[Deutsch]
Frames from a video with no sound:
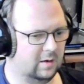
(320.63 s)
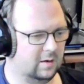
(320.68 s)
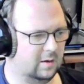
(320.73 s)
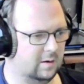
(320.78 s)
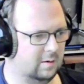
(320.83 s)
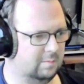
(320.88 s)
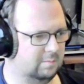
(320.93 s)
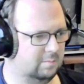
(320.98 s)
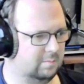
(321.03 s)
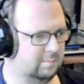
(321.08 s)

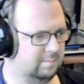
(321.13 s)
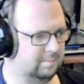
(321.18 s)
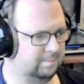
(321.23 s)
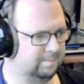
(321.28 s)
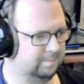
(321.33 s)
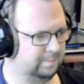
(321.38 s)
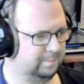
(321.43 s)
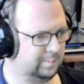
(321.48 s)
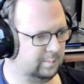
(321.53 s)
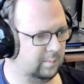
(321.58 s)
Ähm,
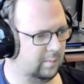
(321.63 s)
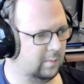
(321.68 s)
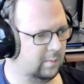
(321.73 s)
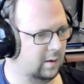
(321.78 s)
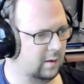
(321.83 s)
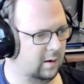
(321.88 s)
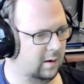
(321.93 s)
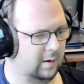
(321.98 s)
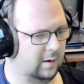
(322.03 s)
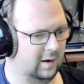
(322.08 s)

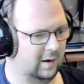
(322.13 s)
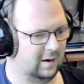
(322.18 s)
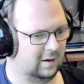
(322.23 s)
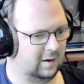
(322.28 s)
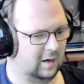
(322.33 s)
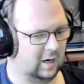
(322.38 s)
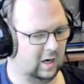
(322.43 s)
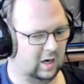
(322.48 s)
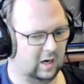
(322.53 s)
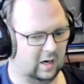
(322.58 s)
ja,
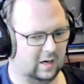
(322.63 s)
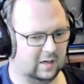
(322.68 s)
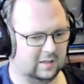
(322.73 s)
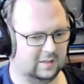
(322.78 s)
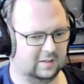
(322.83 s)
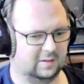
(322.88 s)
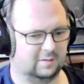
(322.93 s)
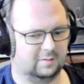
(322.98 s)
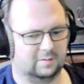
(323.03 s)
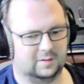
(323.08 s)

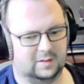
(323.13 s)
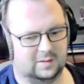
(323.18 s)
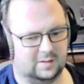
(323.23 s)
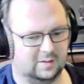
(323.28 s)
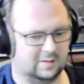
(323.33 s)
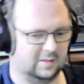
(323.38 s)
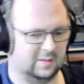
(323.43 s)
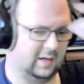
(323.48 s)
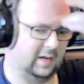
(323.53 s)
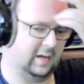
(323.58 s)
A8 ist
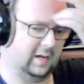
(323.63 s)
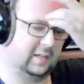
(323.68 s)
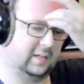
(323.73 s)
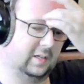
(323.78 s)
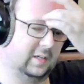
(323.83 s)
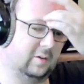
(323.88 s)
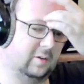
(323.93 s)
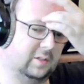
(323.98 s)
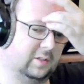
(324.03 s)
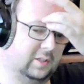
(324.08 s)
es ja eigentlich
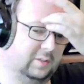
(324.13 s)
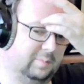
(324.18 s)
auch nicht